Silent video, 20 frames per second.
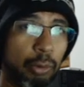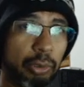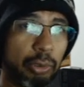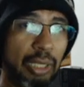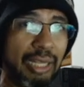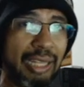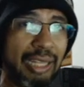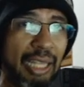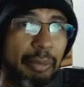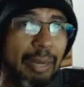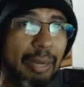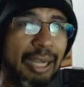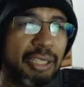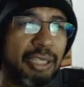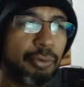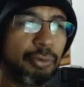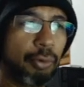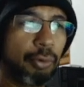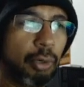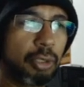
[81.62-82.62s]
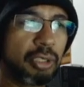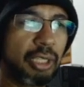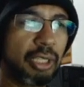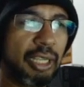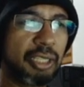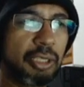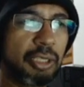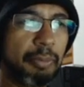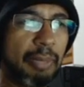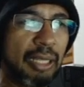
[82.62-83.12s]
quando ele tem mais força.
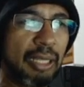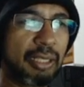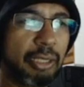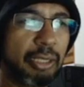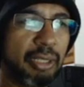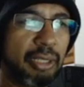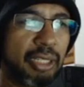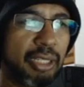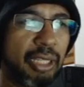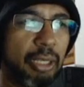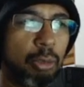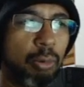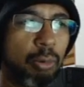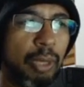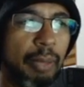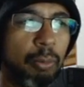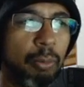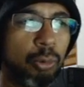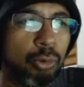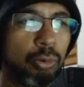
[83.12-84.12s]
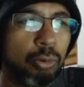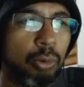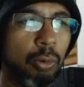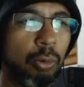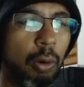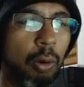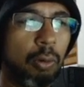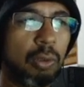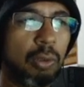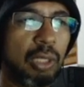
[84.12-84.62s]
Esse padrão aqui ele não é muito
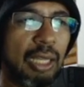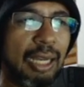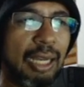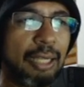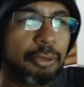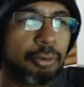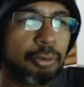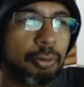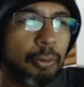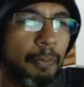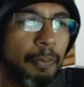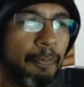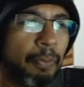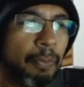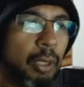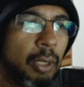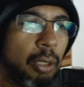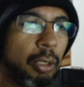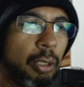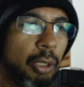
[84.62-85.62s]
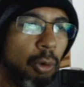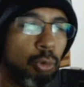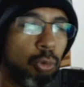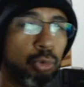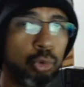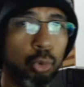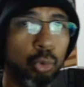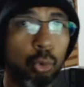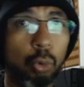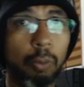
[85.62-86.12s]
igual ao clássico, eu
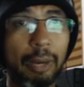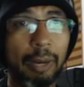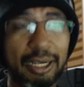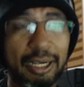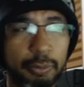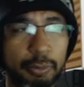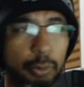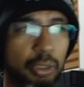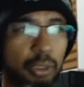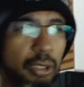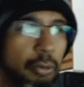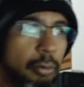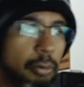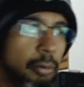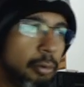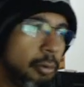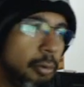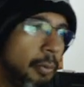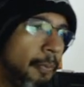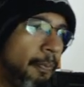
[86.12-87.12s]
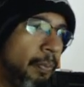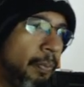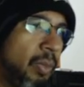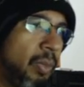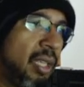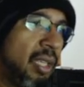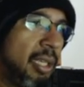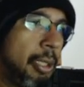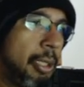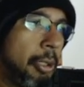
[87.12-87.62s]
julgo mais poderoso.
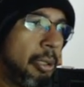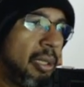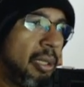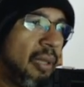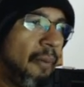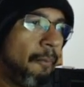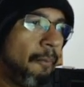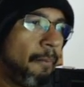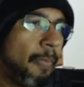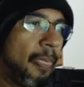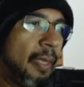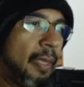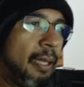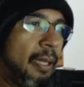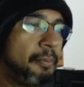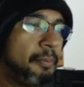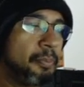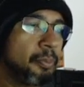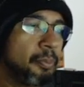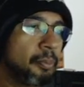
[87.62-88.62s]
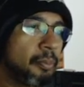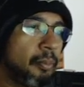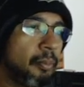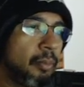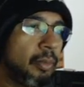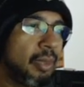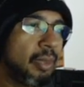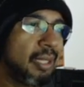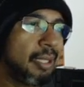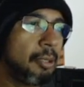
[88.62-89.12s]
Né?
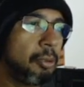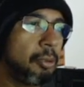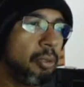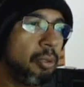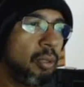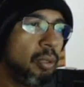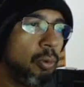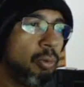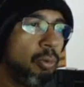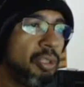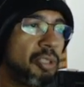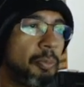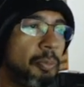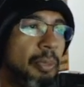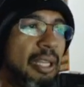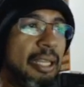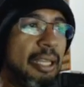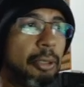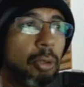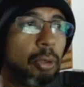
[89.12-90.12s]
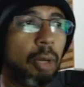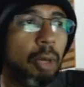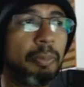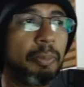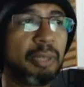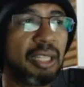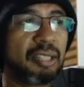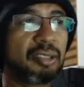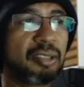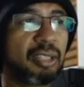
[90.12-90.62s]
um spinning
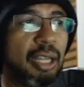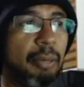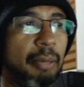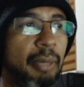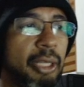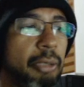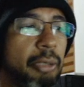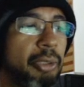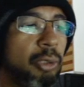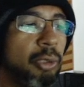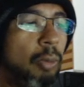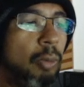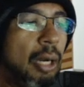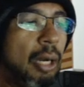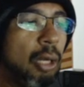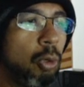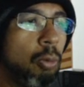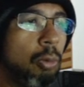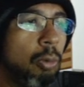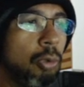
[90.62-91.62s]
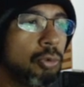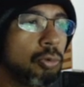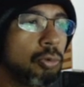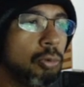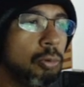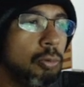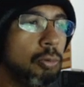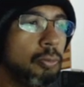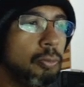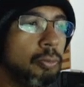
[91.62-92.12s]
top desse tamanho e um
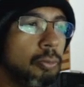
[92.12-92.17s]
marobozu,